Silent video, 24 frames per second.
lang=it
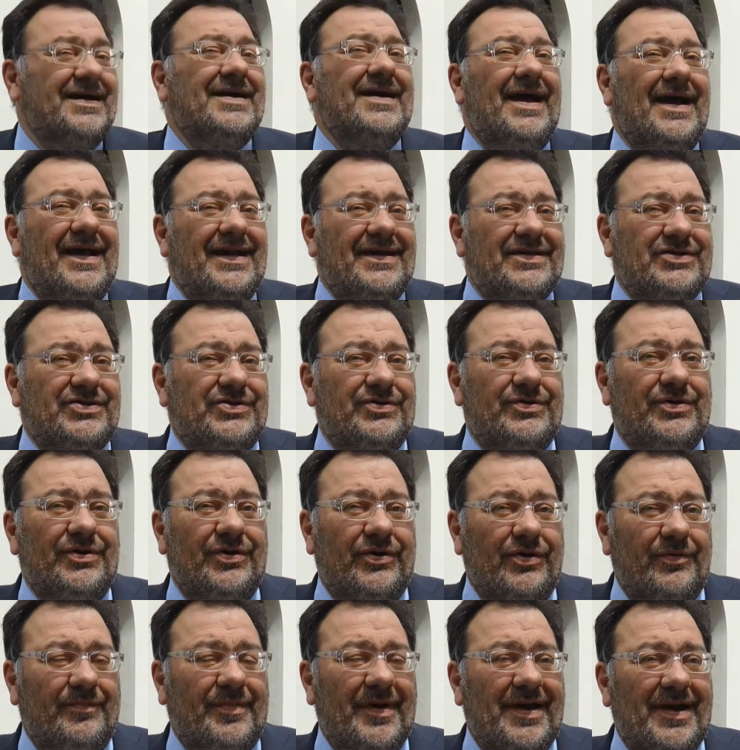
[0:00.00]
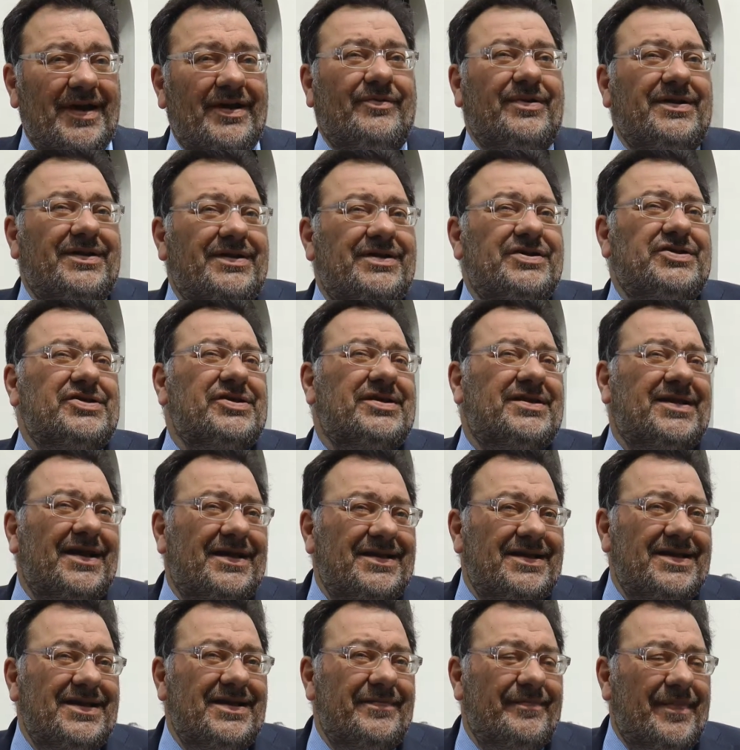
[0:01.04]
elezioni europee, quindi i
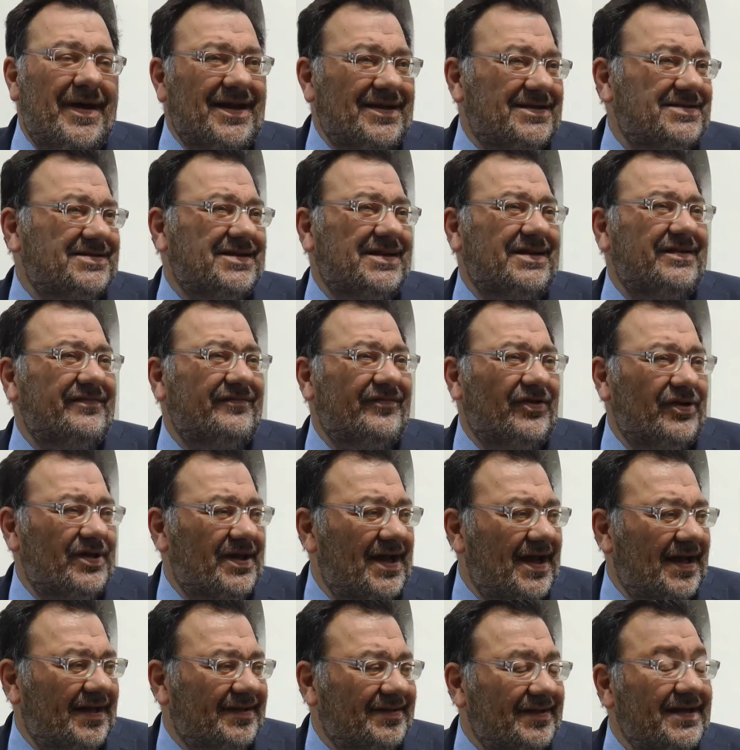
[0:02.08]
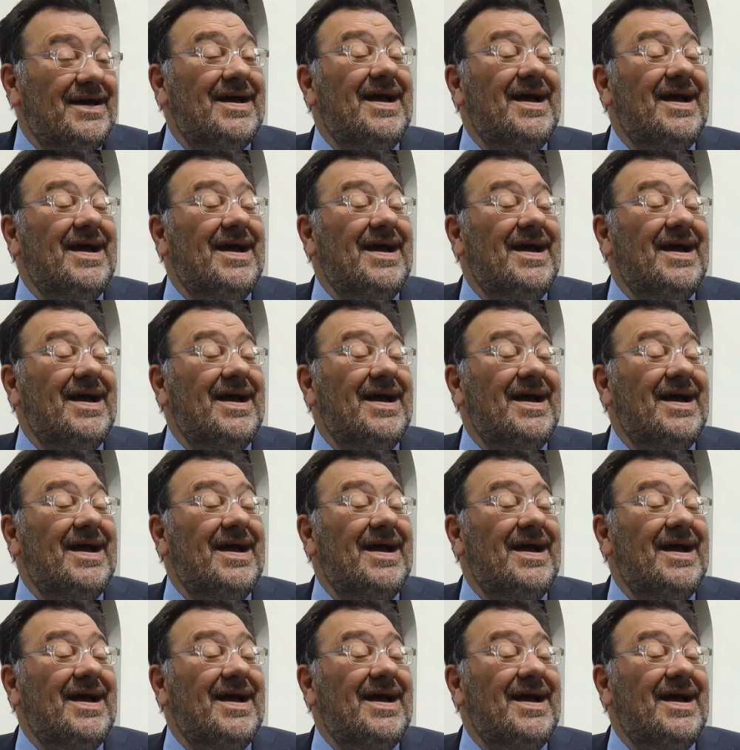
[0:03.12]
cittadini per essere invogliati